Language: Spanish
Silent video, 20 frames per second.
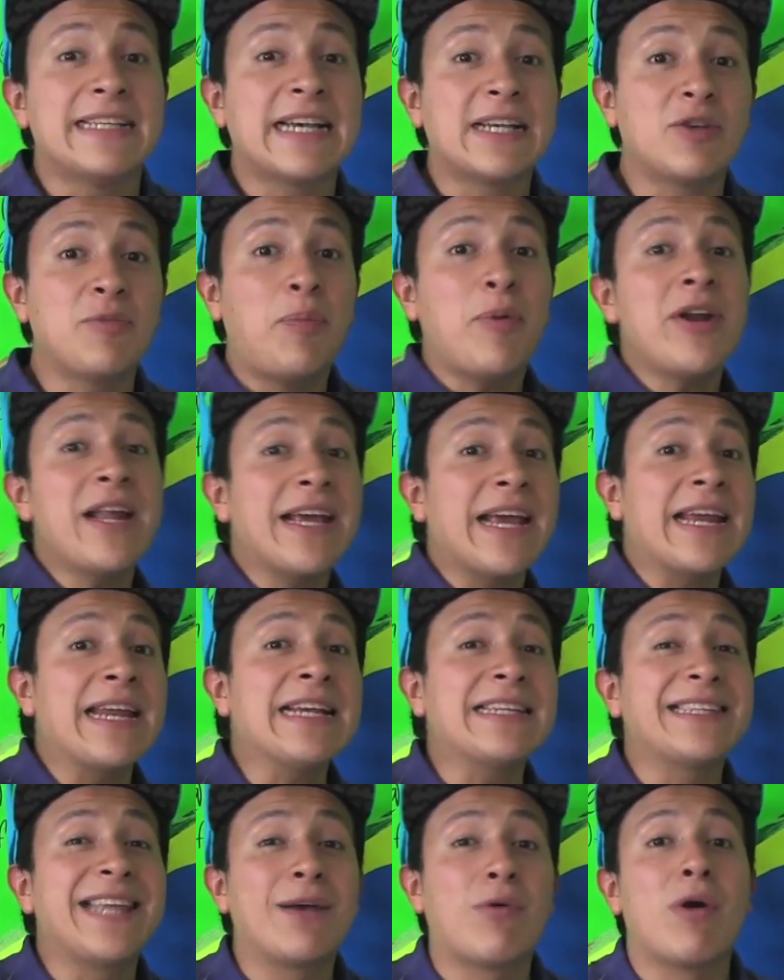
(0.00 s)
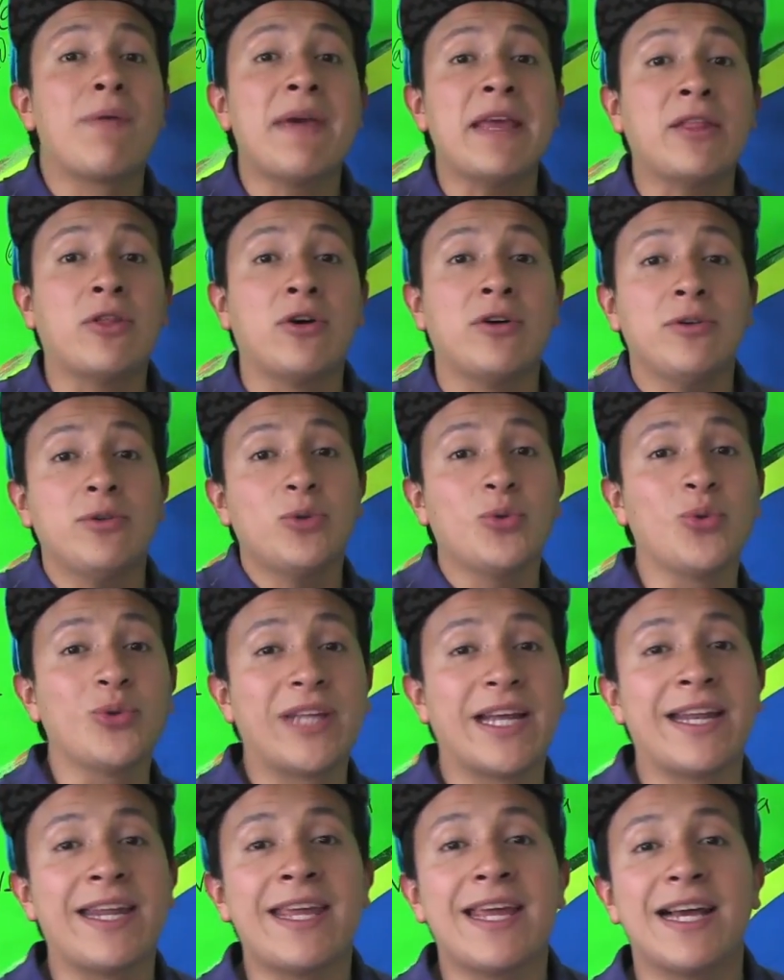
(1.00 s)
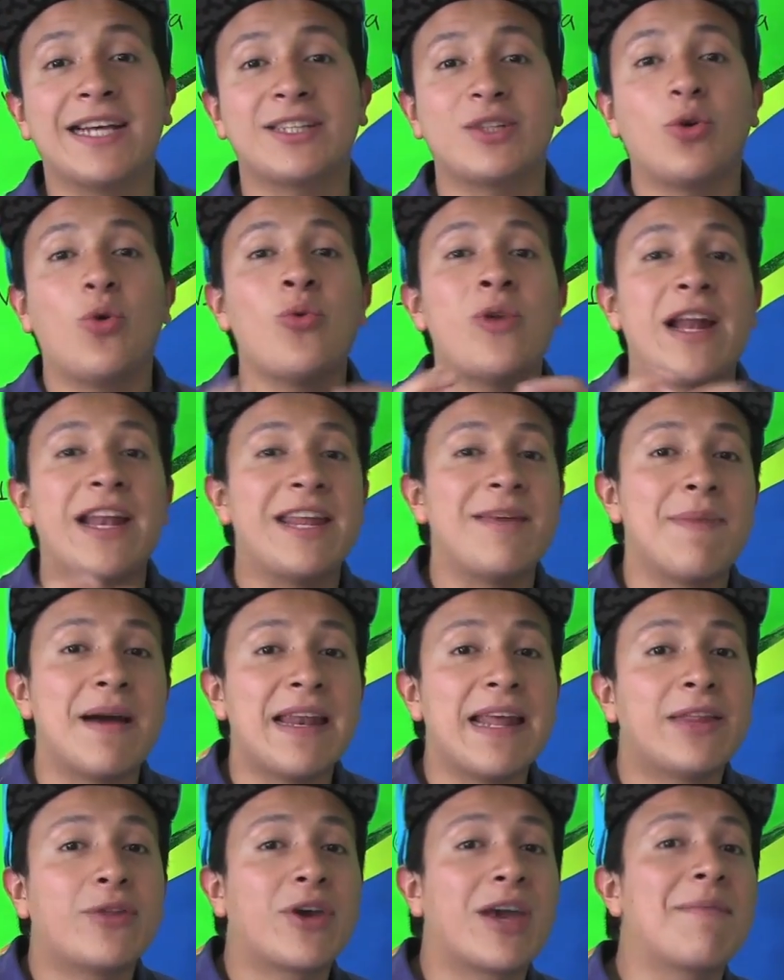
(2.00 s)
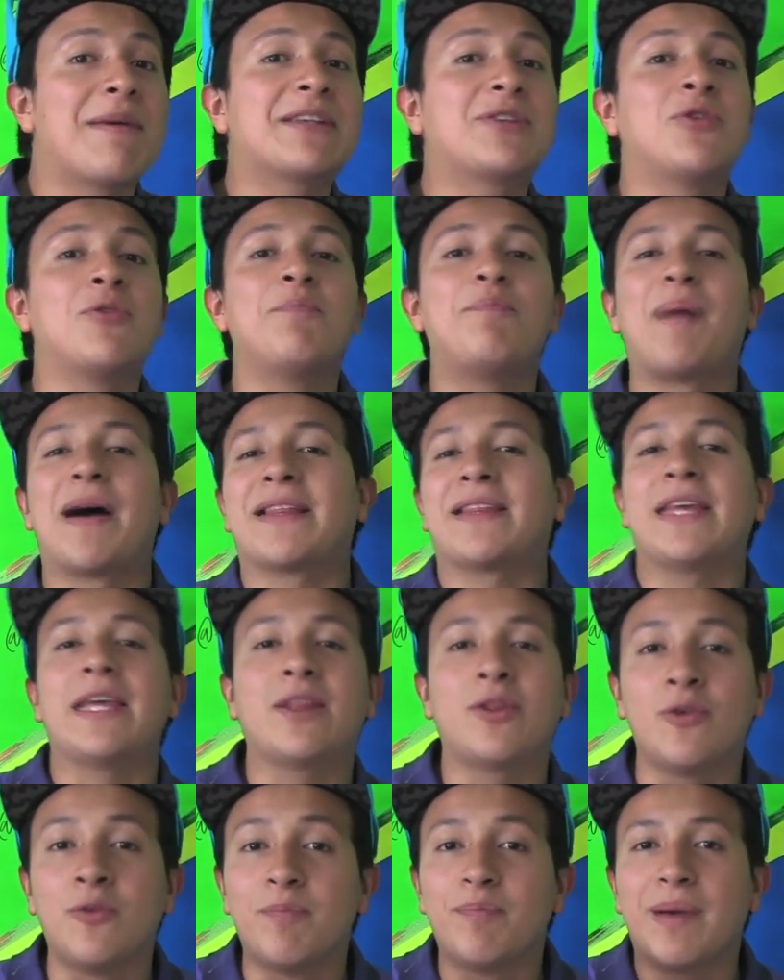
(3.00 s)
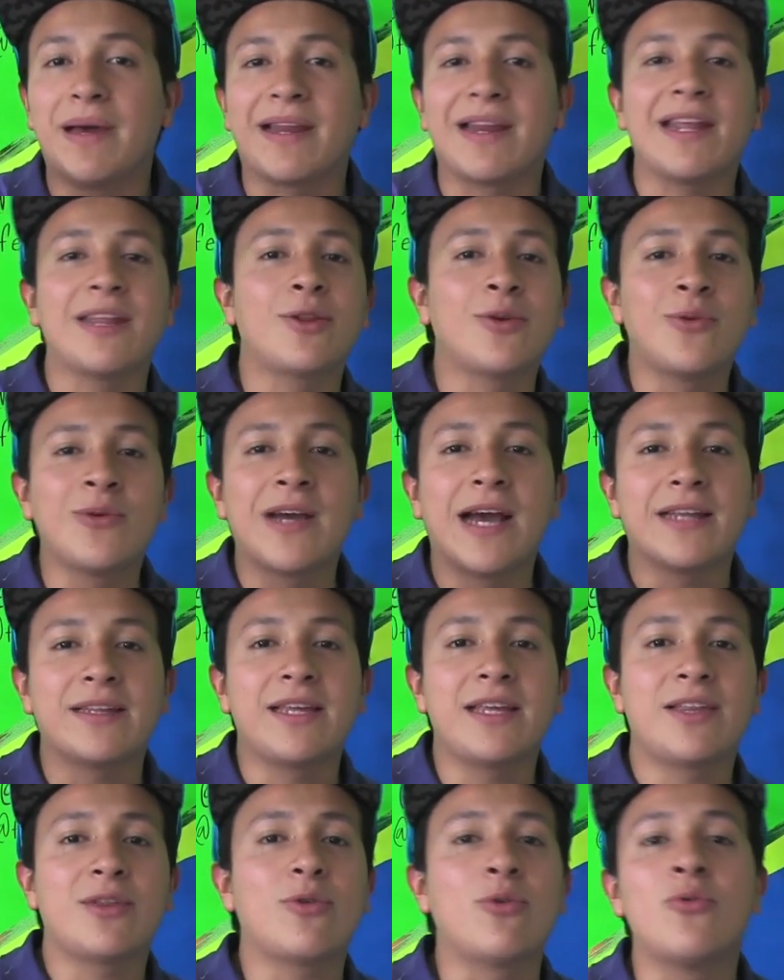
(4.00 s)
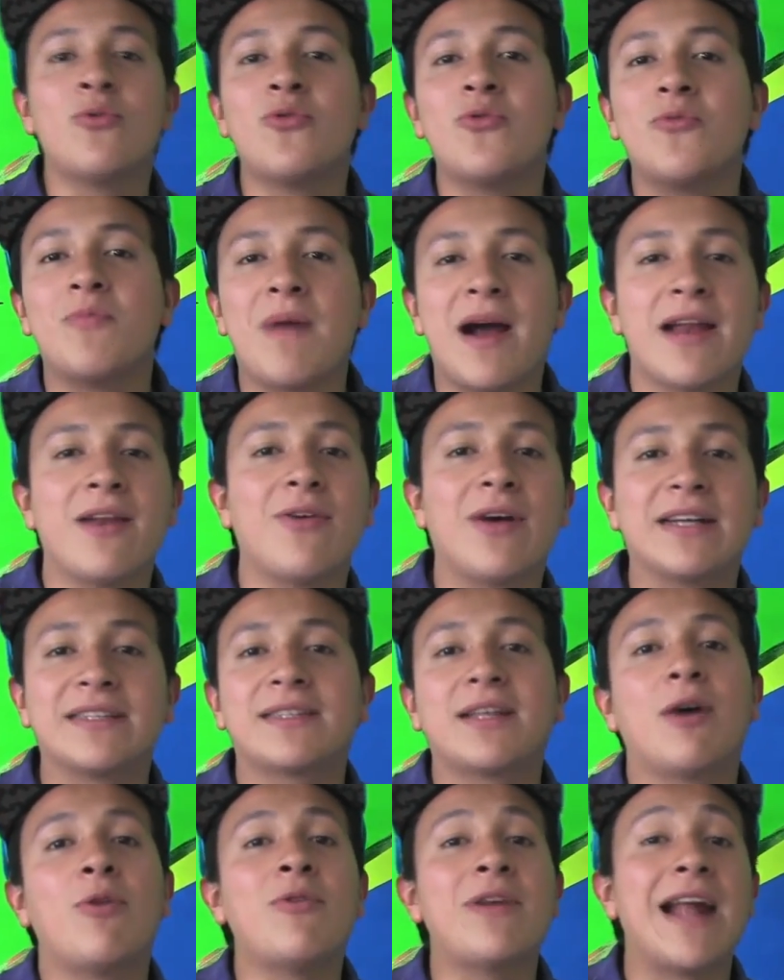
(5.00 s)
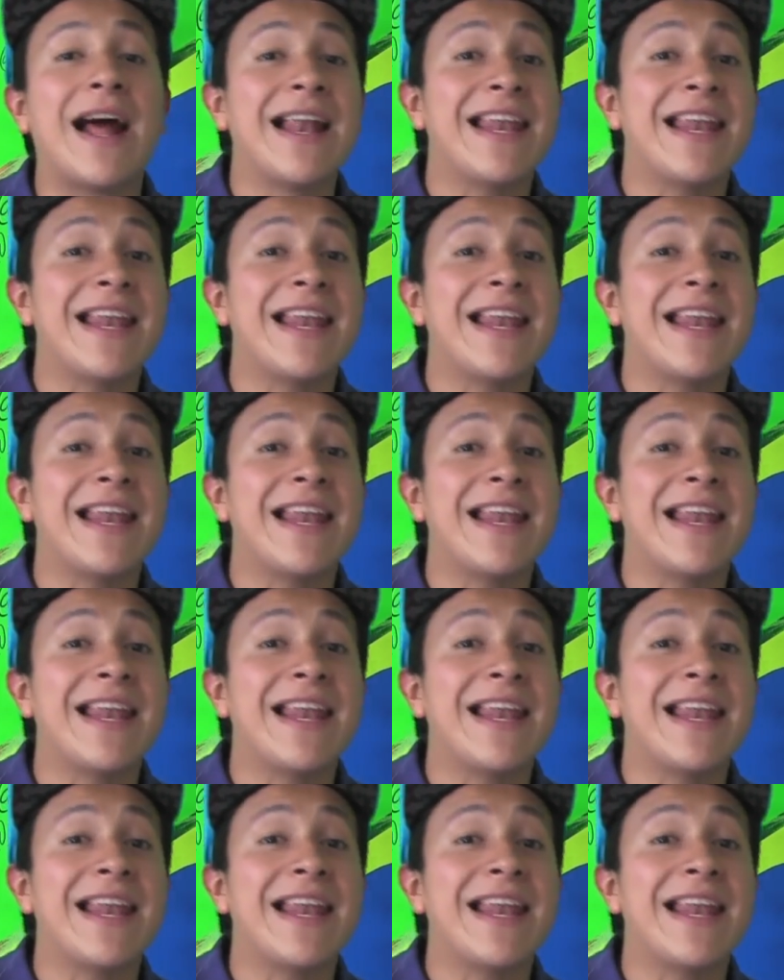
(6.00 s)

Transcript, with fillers: Se supone que en este huevito tú tenías un animalito, llámese un patito, un perrito, un gatito, un humano, hasta un